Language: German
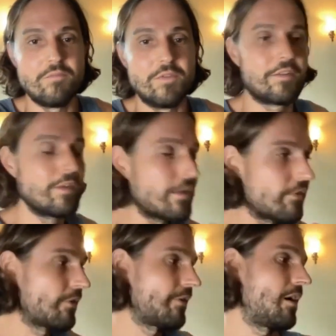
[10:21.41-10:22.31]
wenn ich
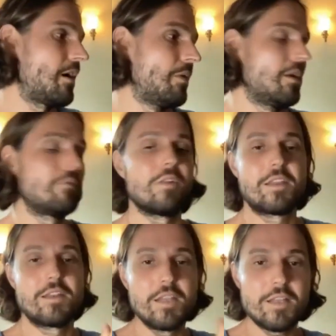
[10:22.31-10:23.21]
nicht sozial bin, wenn
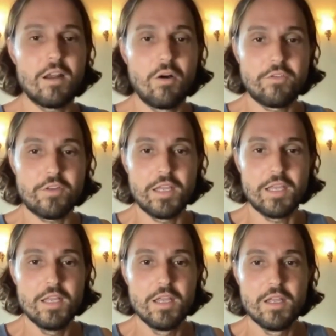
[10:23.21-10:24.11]
ich nicht
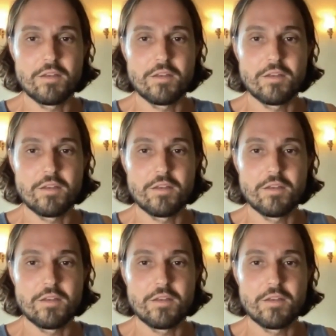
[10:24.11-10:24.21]
rausgehe,